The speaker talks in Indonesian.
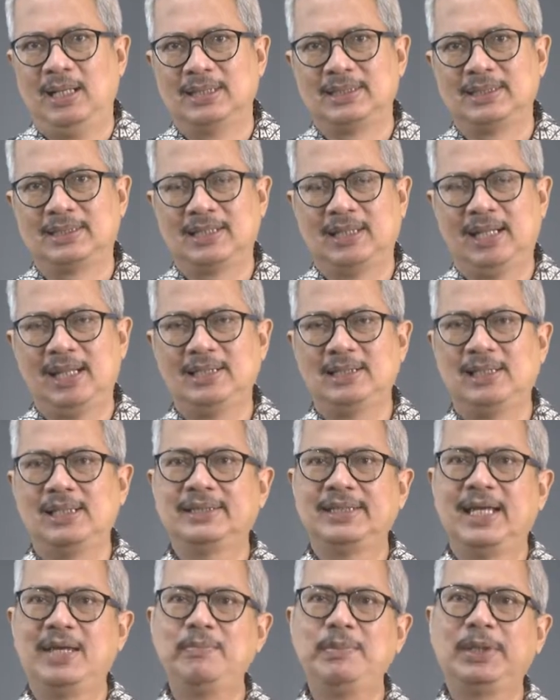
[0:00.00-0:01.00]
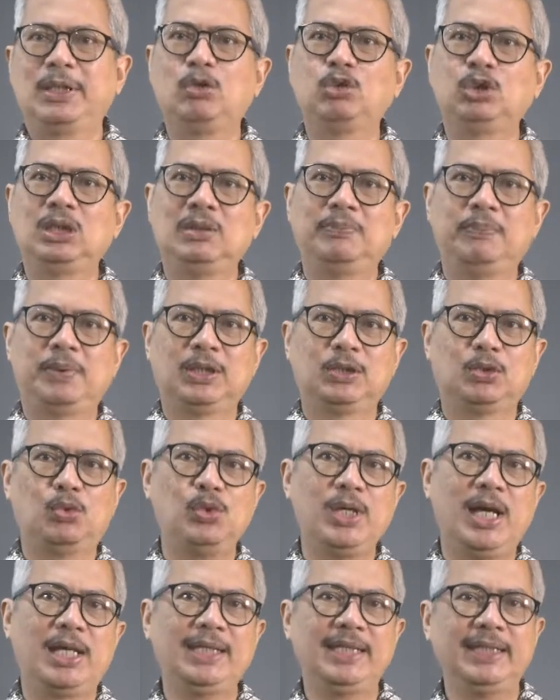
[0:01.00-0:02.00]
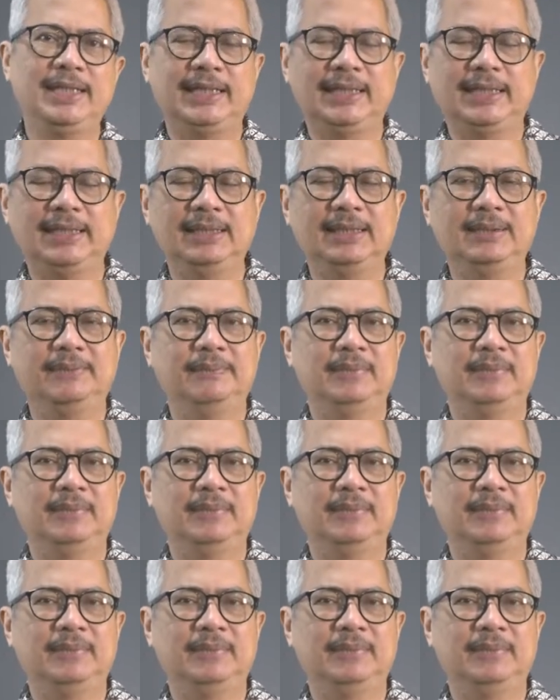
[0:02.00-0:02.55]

Setelah selesai mengikuti perkuliahan ini,